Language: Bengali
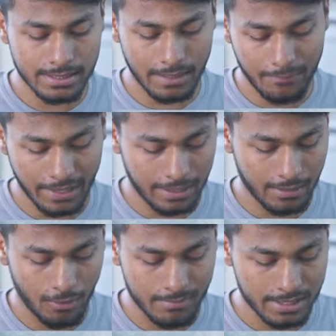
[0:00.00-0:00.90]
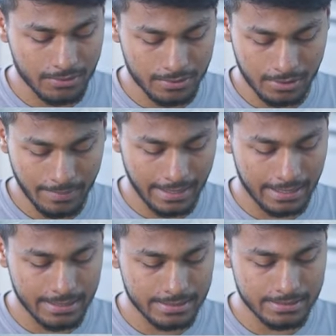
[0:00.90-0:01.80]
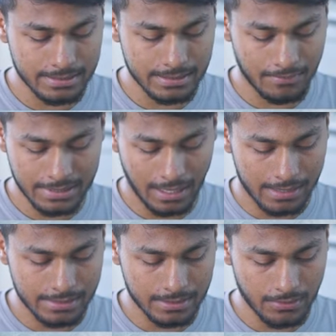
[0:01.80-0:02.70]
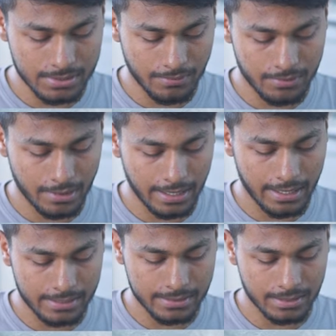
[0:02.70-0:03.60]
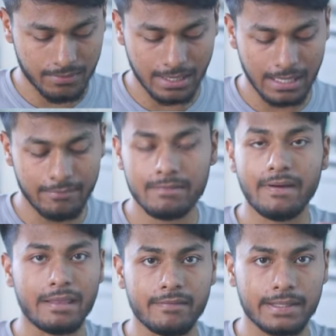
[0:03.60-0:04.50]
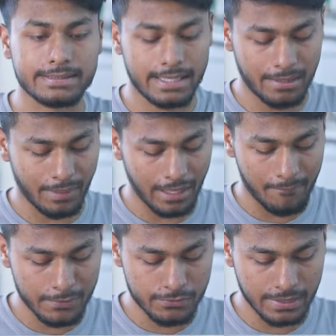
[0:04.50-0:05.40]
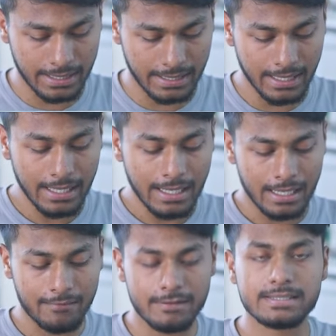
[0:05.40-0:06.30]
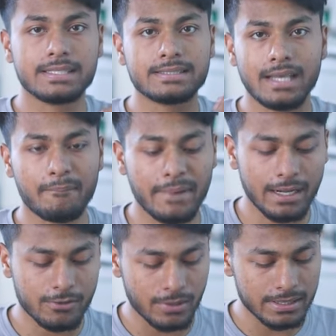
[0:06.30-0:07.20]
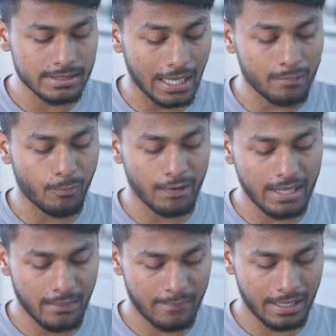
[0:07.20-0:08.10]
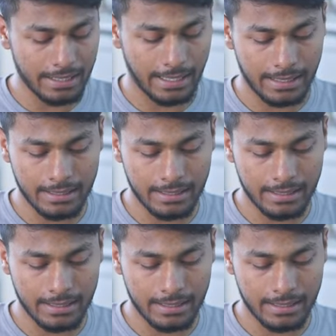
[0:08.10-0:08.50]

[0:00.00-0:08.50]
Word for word: যেটা আপনাকে কমপ্লিট করতে হবে এখানে দেখতেছেন যে আমাদের আর্চার টাওয়ার যেমন ধরেন এই আর্চার টাওয়ারটা লেভেল ফাইভে আছে এর মানে আমরা যদি এটাকে লেভেল সিক্সে আপগ্রেড করি তারপরেই আমরা এই